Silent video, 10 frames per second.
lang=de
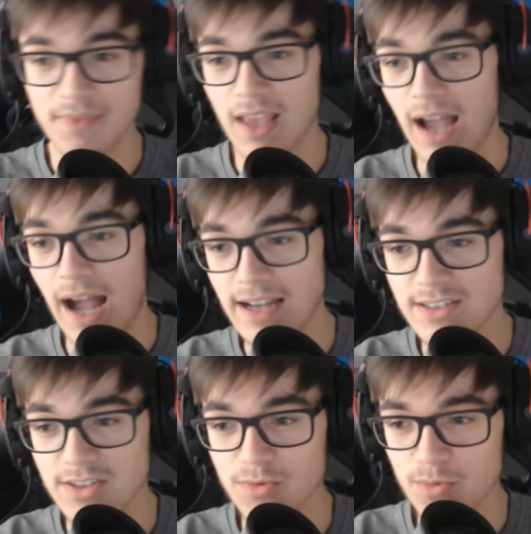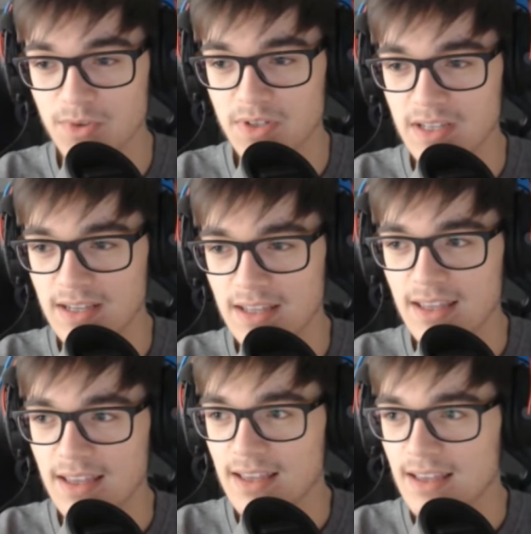alles gut.
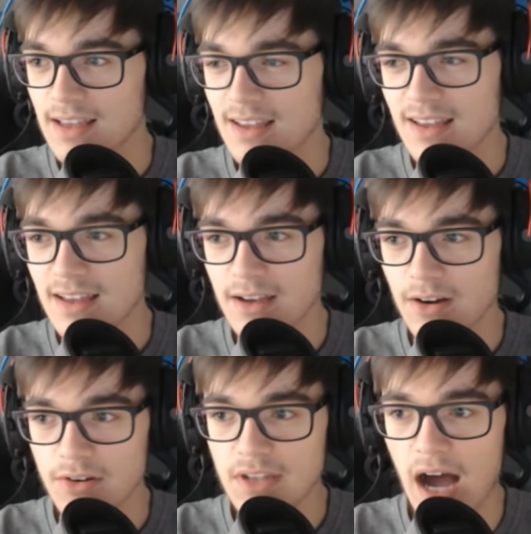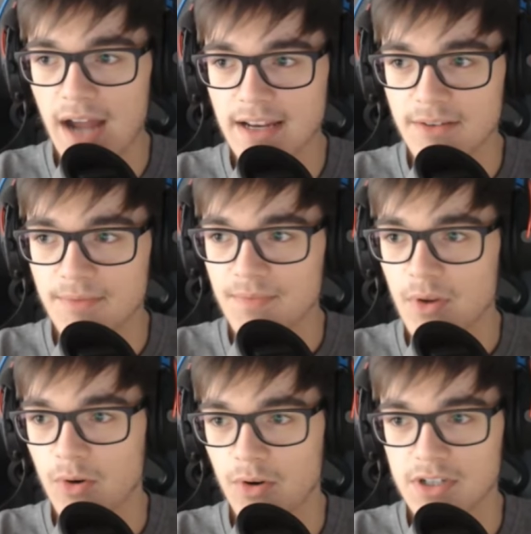Äh, nein! Oh
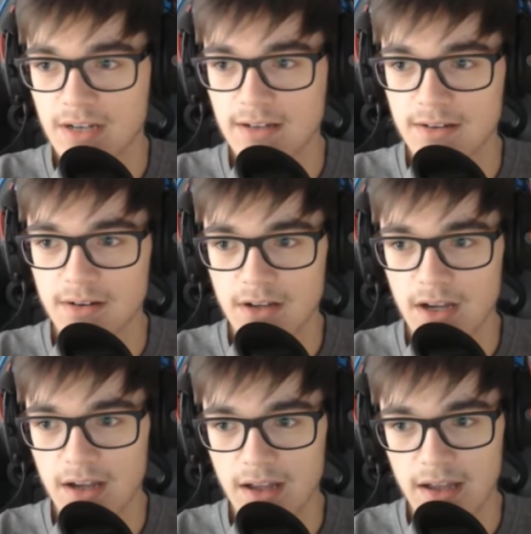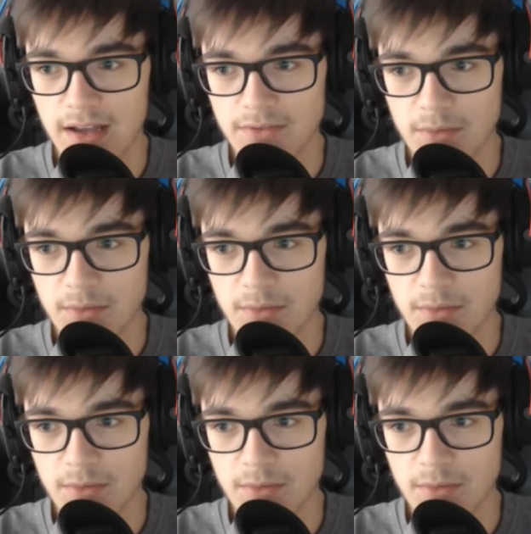Gott, ich dachte, er will mich